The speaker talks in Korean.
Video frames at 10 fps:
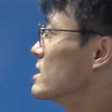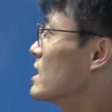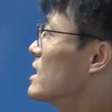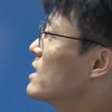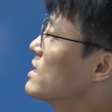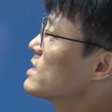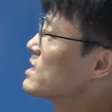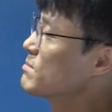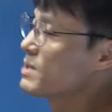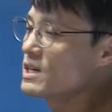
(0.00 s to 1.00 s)
네,
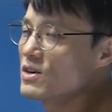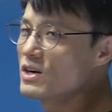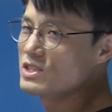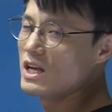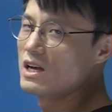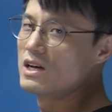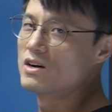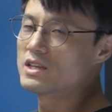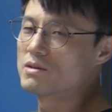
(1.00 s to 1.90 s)
심판권과 달라요.